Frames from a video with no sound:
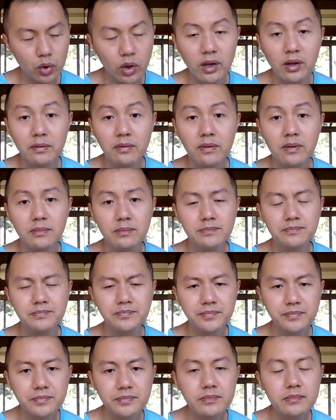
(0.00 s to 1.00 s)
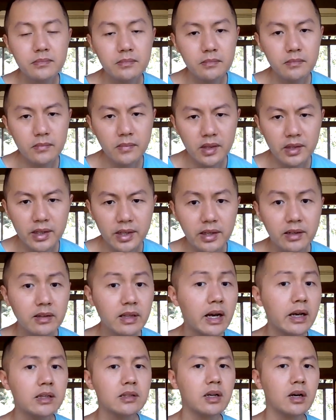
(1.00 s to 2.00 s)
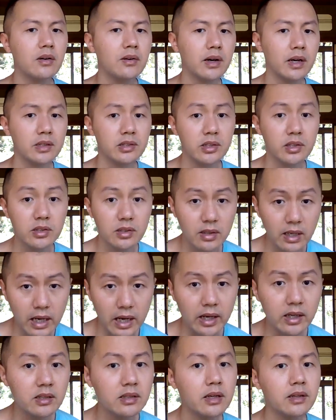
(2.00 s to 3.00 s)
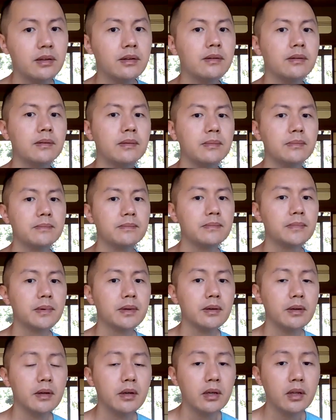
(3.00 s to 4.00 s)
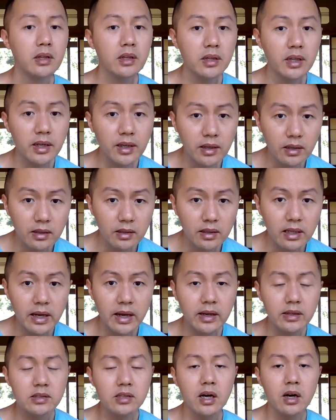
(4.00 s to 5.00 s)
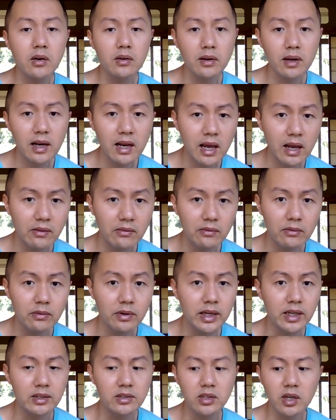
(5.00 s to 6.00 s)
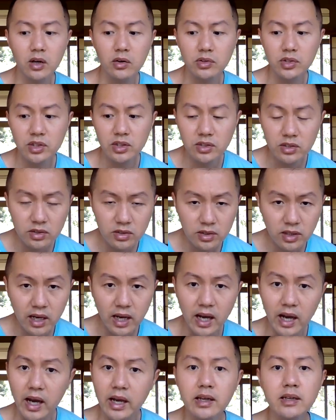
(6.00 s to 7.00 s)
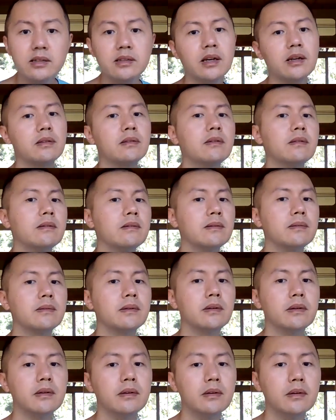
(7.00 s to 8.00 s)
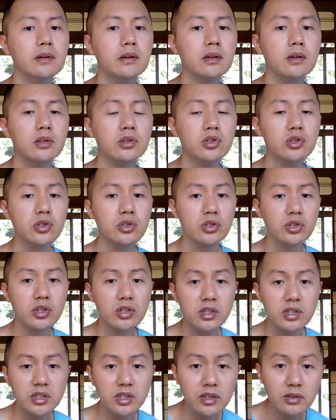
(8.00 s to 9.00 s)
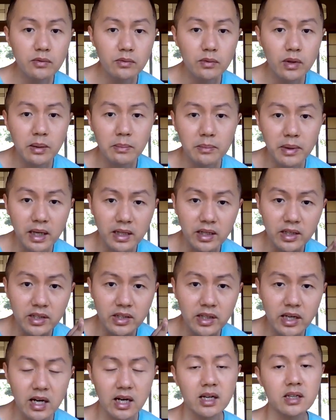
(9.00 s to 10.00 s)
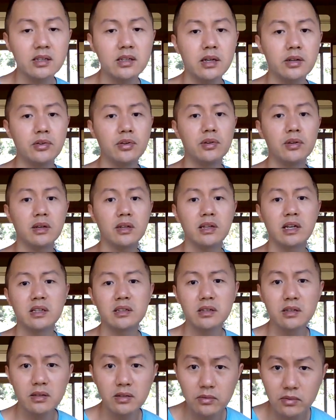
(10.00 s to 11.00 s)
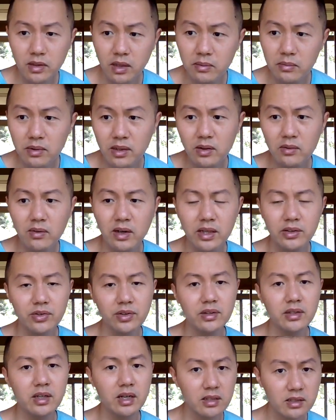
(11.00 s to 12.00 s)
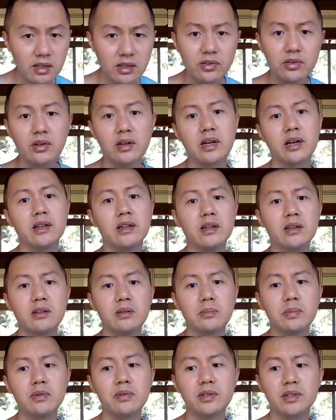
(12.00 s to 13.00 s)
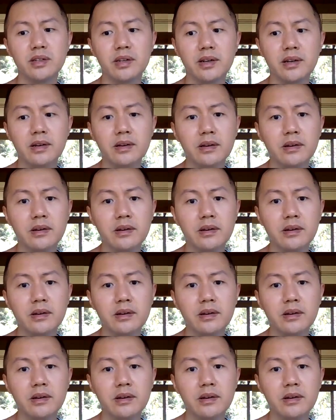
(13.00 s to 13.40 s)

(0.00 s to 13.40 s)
退停贷潮啊，其实还在弄，停贷潮、烂尾潮其实还在弄，只是新闻把它压下去了，但是能不能完全压下去，肯定是不行。